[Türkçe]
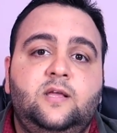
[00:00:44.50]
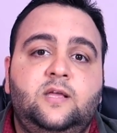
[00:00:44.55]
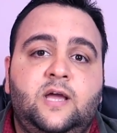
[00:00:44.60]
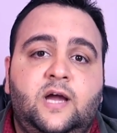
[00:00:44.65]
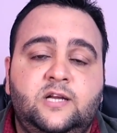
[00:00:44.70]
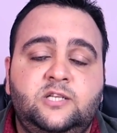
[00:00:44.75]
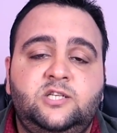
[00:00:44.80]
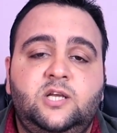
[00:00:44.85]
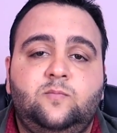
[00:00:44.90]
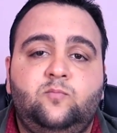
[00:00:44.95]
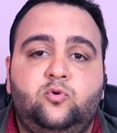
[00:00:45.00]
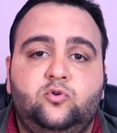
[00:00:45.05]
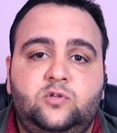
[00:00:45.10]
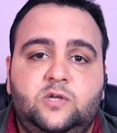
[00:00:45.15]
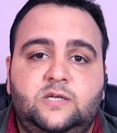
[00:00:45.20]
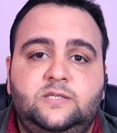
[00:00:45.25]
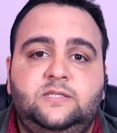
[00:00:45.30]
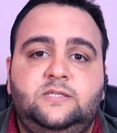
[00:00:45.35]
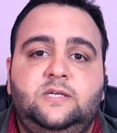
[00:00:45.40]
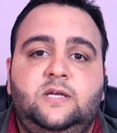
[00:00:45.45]
gerçek
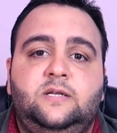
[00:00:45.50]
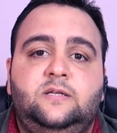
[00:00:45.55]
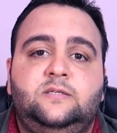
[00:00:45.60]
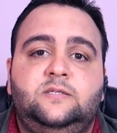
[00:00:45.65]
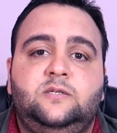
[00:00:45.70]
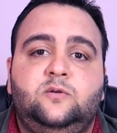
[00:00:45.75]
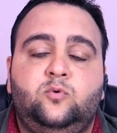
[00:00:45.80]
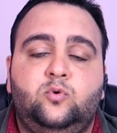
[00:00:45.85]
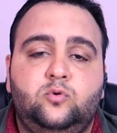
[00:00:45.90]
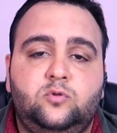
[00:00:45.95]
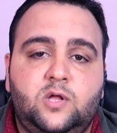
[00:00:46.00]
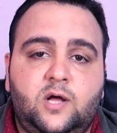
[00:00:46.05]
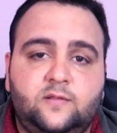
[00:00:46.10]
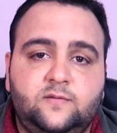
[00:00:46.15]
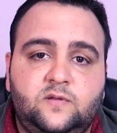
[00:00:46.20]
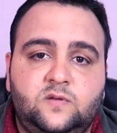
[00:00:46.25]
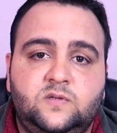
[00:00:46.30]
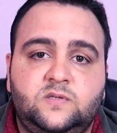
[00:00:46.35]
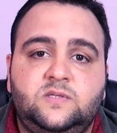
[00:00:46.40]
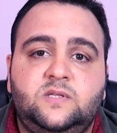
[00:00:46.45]
potansiyelinizi
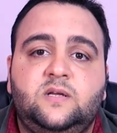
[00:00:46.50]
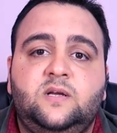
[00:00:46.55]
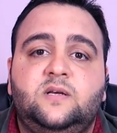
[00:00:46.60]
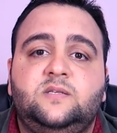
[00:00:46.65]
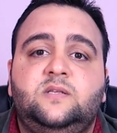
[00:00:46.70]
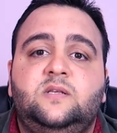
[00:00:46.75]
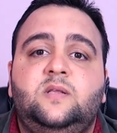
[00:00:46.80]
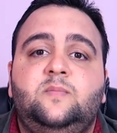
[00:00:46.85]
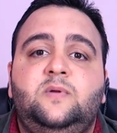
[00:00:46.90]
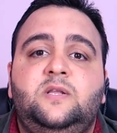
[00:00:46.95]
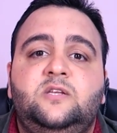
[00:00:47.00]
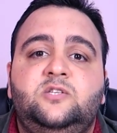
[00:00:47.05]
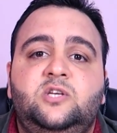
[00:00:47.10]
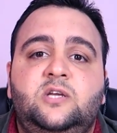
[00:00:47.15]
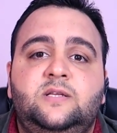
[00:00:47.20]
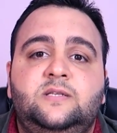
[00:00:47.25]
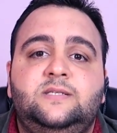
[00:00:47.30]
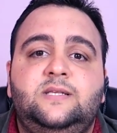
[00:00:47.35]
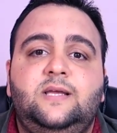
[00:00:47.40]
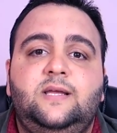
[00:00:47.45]
kullandığınızda
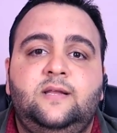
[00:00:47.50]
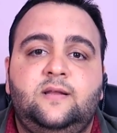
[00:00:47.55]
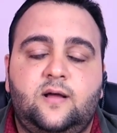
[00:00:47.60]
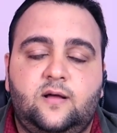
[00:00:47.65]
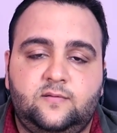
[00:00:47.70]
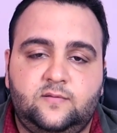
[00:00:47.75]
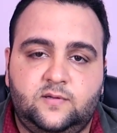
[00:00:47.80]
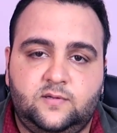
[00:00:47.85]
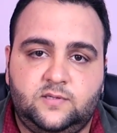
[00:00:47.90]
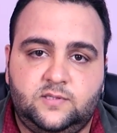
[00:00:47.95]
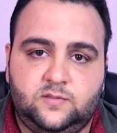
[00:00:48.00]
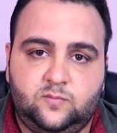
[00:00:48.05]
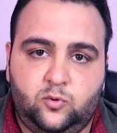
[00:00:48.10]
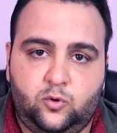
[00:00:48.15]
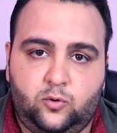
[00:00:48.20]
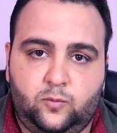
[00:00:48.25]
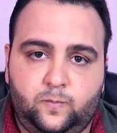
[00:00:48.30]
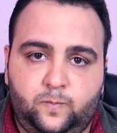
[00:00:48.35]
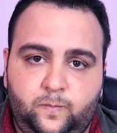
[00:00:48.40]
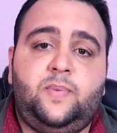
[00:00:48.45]
kazanabileceğinize inandığınız
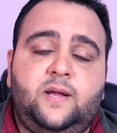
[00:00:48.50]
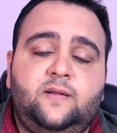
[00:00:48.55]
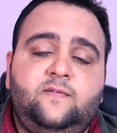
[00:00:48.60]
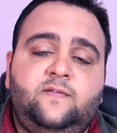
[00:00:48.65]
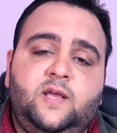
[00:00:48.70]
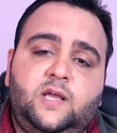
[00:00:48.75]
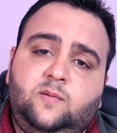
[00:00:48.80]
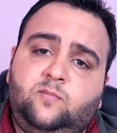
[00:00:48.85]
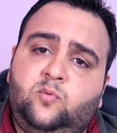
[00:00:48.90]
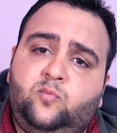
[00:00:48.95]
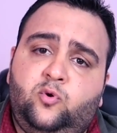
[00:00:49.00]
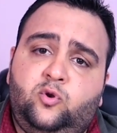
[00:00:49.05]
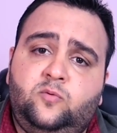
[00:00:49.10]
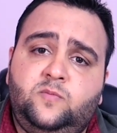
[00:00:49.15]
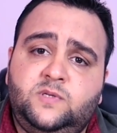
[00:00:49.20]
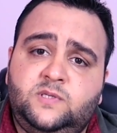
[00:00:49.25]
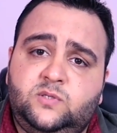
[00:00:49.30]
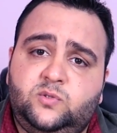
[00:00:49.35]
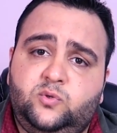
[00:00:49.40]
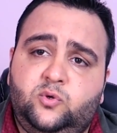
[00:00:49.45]
bölüm. Ben tek bir bölüm
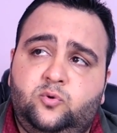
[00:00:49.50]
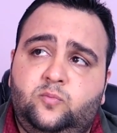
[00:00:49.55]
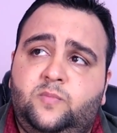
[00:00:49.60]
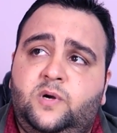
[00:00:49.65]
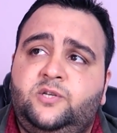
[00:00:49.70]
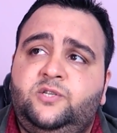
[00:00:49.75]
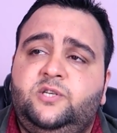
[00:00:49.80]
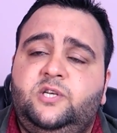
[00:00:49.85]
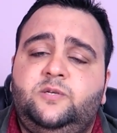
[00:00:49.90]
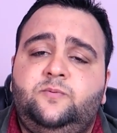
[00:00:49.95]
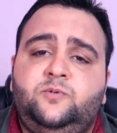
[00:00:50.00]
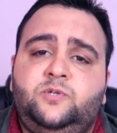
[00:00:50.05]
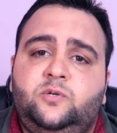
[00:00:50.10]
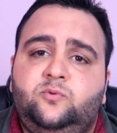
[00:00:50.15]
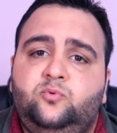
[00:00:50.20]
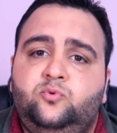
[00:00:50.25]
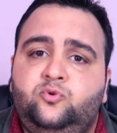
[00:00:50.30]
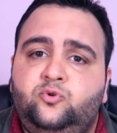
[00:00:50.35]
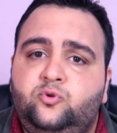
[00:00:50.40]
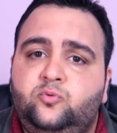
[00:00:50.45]
istiyorum, başka hiçbir
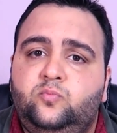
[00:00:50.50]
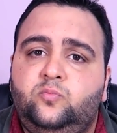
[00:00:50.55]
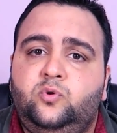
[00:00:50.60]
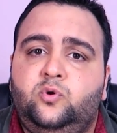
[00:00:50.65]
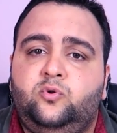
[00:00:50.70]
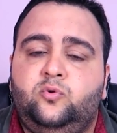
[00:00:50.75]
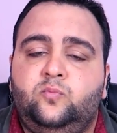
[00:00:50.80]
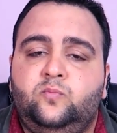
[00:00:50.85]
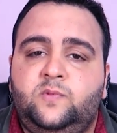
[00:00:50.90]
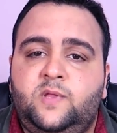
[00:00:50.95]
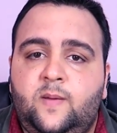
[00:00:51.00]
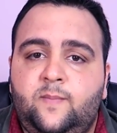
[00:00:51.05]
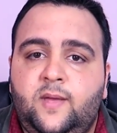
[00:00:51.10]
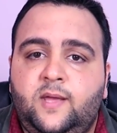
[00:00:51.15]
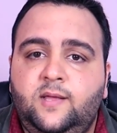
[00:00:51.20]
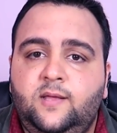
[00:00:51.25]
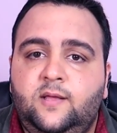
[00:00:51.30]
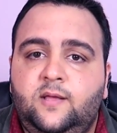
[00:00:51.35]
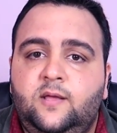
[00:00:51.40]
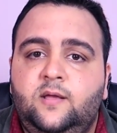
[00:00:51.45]
şey düşünmüyorum
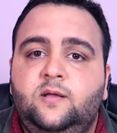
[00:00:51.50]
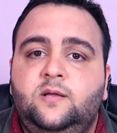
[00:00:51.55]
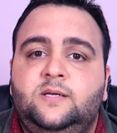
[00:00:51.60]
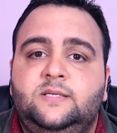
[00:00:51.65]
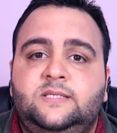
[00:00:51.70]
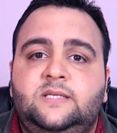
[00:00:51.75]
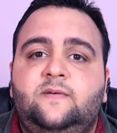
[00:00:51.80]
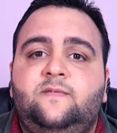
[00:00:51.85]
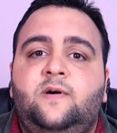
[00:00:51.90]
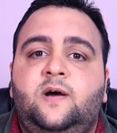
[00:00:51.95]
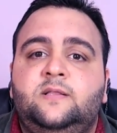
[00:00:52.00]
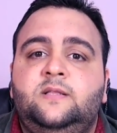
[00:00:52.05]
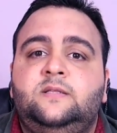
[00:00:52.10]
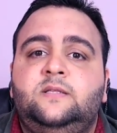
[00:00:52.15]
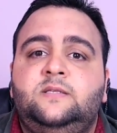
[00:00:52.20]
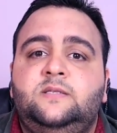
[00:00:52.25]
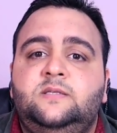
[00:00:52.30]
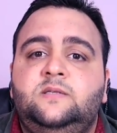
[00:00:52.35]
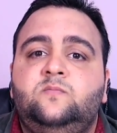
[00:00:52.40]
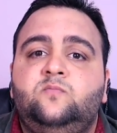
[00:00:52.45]
demek kısa
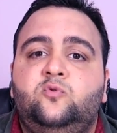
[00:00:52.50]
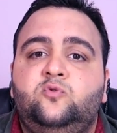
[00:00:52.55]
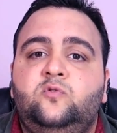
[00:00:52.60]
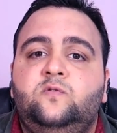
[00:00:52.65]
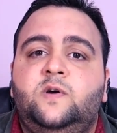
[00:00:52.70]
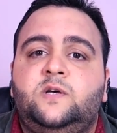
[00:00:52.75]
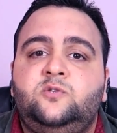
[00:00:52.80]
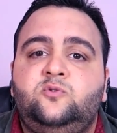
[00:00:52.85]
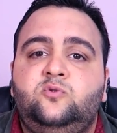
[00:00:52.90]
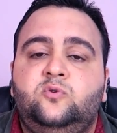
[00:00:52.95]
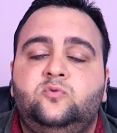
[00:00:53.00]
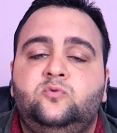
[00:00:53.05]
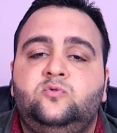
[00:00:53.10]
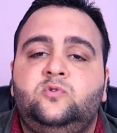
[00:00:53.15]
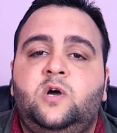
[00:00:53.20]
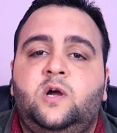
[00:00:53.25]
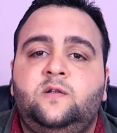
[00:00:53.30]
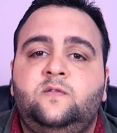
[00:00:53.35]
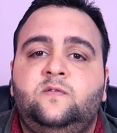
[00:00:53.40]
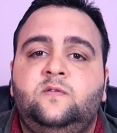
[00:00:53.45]
vadede sizin
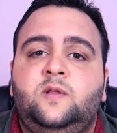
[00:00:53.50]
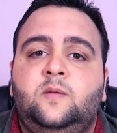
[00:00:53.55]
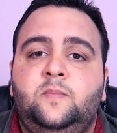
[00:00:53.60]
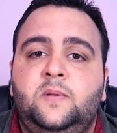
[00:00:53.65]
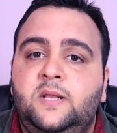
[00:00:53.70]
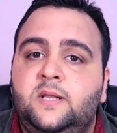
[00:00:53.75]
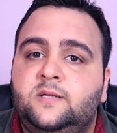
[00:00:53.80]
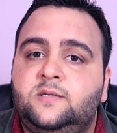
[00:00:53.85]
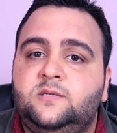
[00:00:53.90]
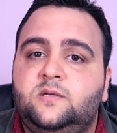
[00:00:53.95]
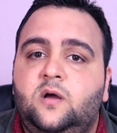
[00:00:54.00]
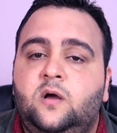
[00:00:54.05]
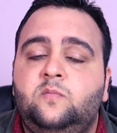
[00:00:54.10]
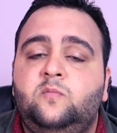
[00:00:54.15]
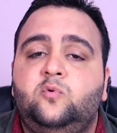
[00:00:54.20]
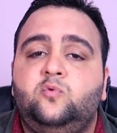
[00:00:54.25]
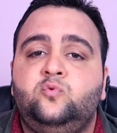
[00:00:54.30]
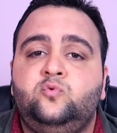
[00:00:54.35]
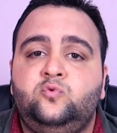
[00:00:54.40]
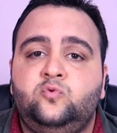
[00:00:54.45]
motivasyonunuzu arttırabilir
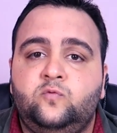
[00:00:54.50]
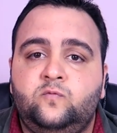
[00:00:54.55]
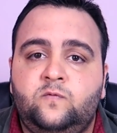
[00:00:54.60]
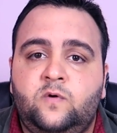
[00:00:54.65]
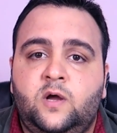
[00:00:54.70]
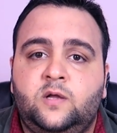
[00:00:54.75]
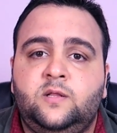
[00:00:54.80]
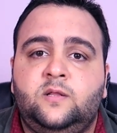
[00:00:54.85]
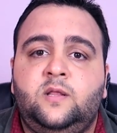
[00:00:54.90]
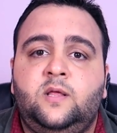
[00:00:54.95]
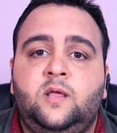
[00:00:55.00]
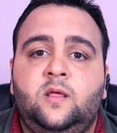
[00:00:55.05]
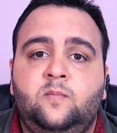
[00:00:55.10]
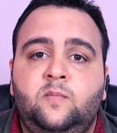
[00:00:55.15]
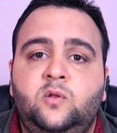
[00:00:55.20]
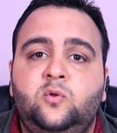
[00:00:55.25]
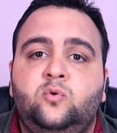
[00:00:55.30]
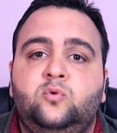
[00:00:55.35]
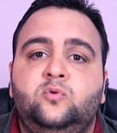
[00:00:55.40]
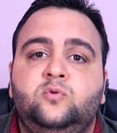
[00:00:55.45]
ama uzun vadede
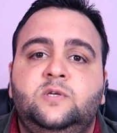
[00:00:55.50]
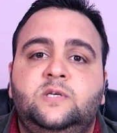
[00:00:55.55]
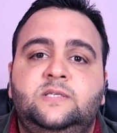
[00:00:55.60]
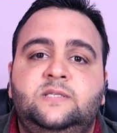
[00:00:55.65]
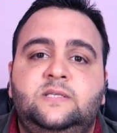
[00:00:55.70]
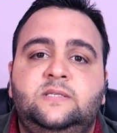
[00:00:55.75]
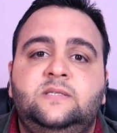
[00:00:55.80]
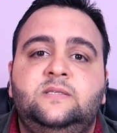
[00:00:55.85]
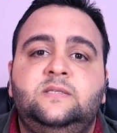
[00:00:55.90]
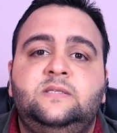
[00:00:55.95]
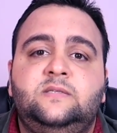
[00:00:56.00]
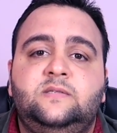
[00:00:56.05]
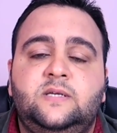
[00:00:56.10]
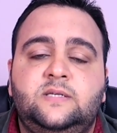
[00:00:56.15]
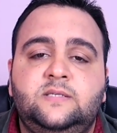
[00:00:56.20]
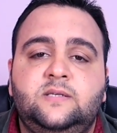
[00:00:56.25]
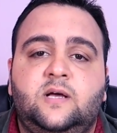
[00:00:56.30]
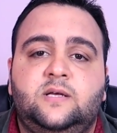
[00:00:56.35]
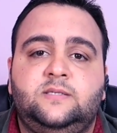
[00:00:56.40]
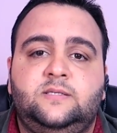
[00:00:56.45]
emin olun ki sizin
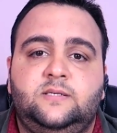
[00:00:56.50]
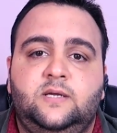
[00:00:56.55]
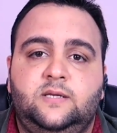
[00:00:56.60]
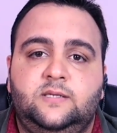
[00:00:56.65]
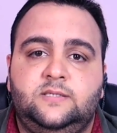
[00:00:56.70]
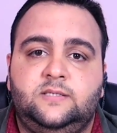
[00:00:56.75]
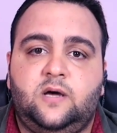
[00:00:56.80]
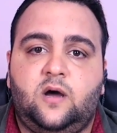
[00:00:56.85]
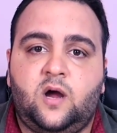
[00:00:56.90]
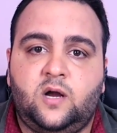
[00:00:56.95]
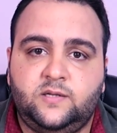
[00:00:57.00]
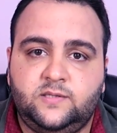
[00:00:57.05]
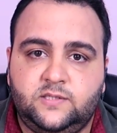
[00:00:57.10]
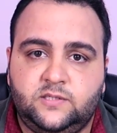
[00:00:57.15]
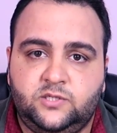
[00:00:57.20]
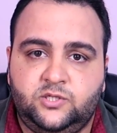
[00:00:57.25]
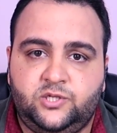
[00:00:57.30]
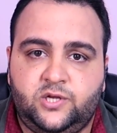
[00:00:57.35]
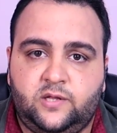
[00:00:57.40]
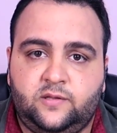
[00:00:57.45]
stres kaslarınızı
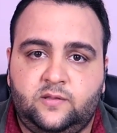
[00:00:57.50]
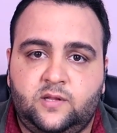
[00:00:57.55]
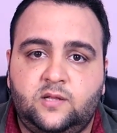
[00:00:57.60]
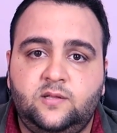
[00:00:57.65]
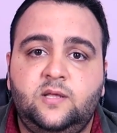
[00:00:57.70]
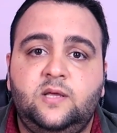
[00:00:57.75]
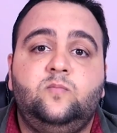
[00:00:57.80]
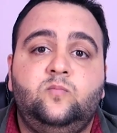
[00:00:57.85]
arttıracağından